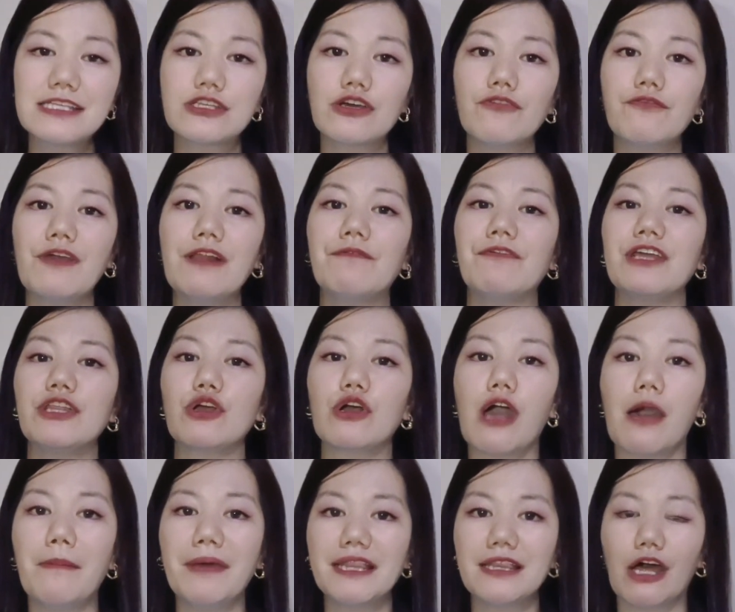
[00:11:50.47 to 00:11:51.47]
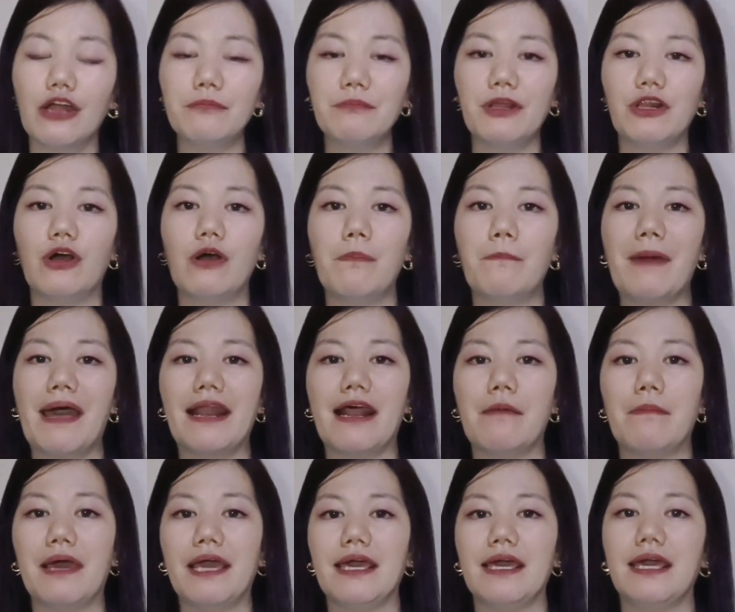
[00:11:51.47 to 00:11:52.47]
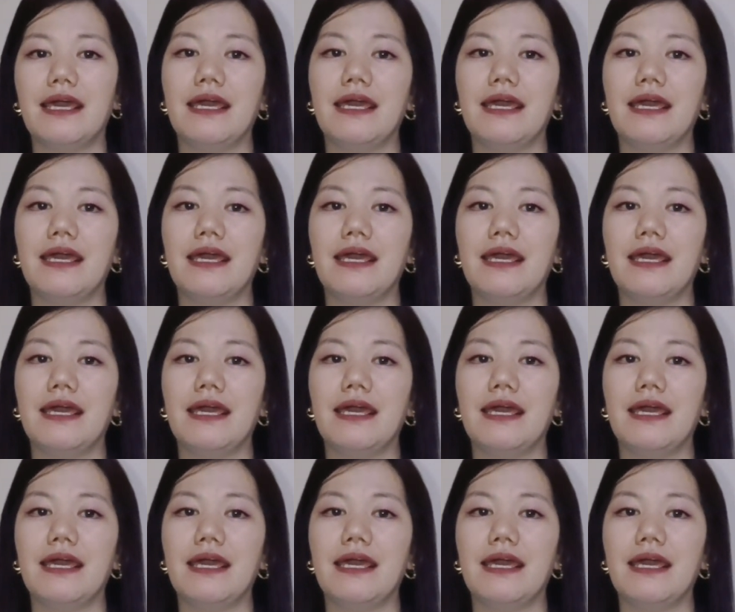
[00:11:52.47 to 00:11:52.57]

So feel free to comment down below para may